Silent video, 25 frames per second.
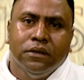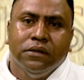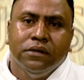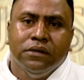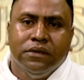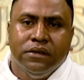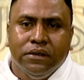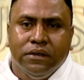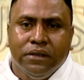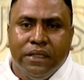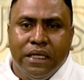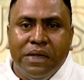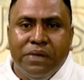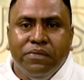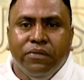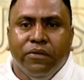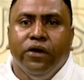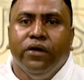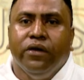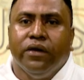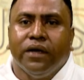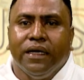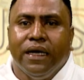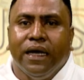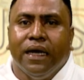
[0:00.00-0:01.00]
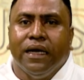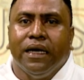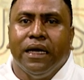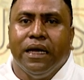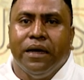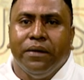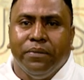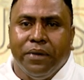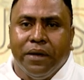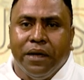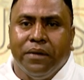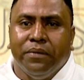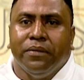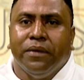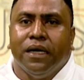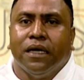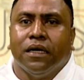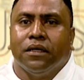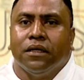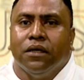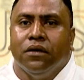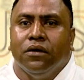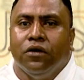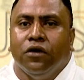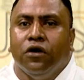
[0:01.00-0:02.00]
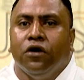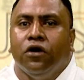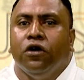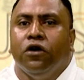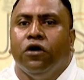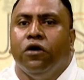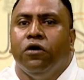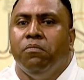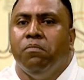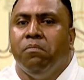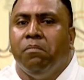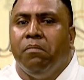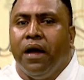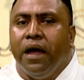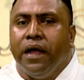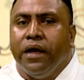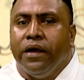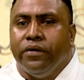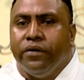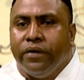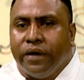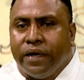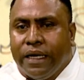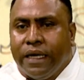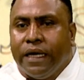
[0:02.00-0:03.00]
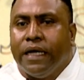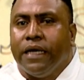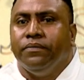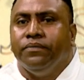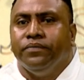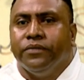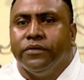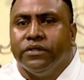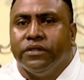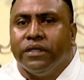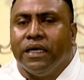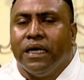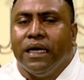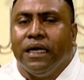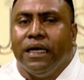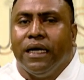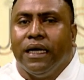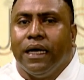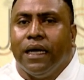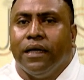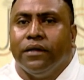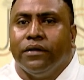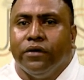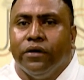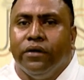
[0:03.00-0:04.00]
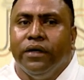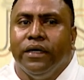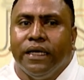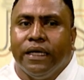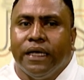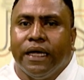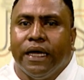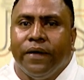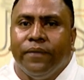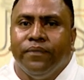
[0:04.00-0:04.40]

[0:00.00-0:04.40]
Timor dan Neve mag ho maioria ya, serane katolika ya.